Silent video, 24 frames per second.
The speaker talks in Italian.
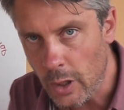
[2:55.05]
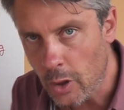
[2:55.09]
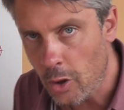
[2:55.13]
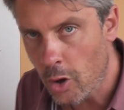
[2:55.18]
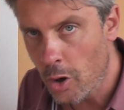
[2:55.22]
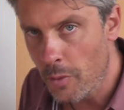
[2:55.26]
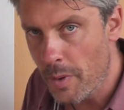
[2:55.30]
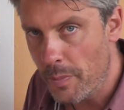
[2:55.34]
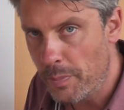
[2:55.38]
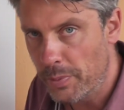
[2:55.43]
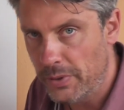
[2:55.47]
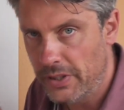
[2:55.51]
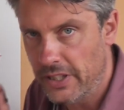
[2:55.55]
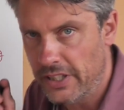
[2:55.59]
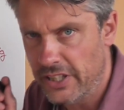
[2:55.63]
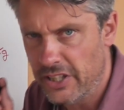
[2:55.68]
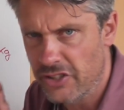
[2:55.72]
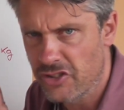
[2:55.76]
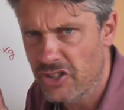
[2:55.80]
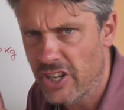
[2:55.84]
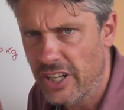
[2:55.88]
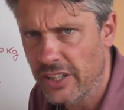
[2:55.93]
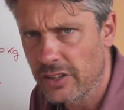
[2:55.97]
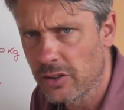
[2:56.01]
Come
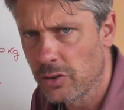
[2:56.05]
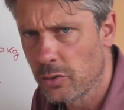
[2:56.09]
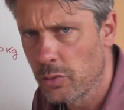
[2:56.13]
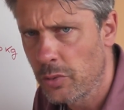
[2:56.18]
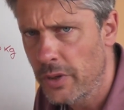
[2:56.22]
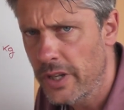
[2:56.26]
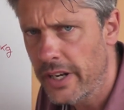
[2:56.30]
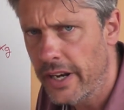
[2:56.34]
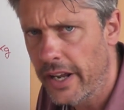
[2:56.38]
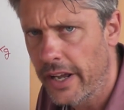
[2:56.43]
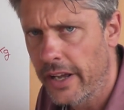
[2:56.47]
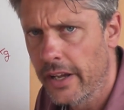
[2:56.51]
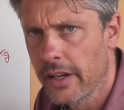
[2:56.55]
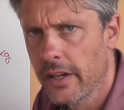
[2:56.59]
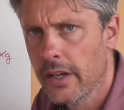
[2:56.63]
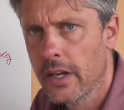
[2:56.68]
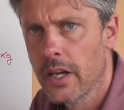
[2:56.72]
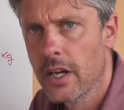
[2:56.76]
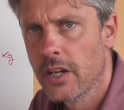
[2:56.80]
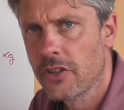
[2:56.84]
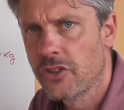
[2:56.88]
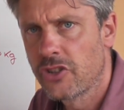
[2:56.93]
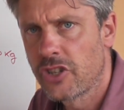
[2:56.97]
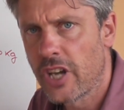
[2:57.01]
potete già intuire
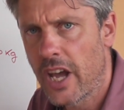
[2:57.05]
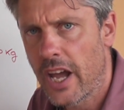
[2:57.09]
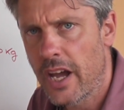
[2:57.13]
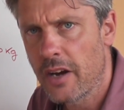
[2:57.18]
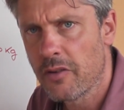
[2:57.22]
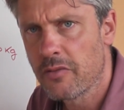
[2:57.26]
c'è